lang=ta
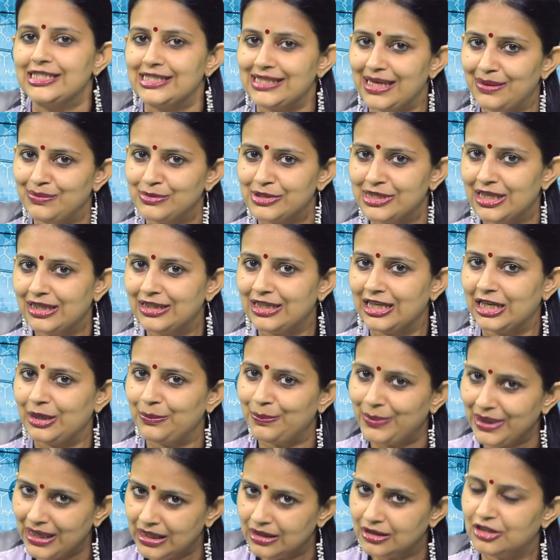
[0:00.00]
ஸ்டெம் செல்
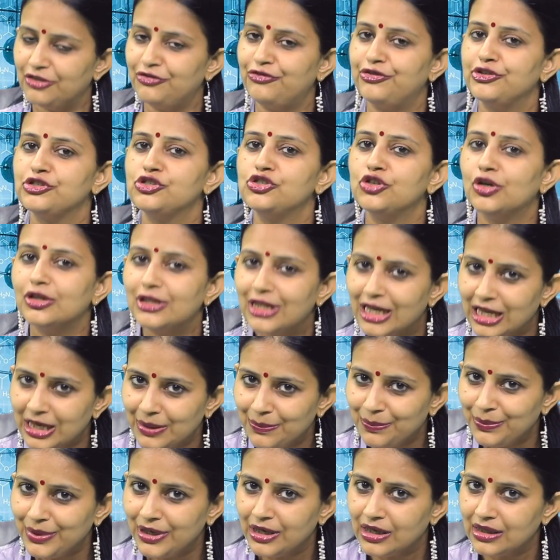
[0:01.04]
தெரப்பி இந்த
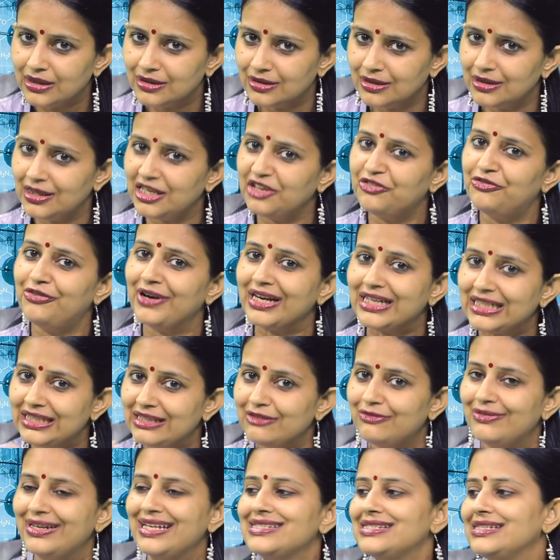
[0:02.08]
ஃபிசியோதெரப்பி இது
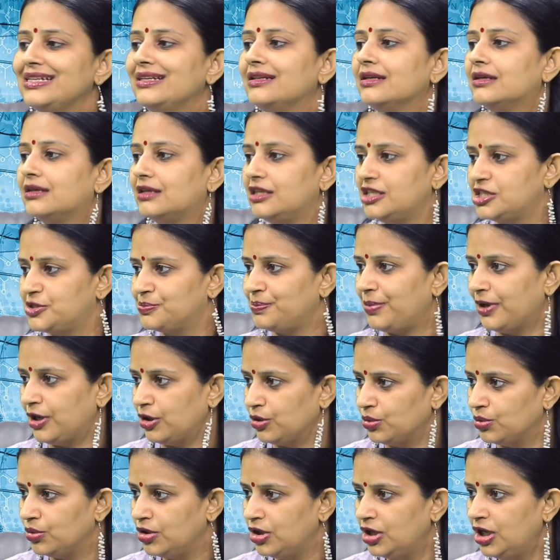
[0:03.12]
எஃபெக்டிவ்னஸ் இன்க்ரீஸ்
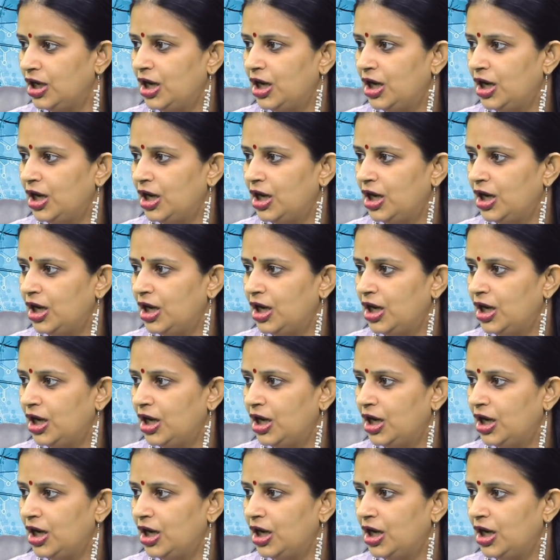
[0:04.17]
பண்ணும்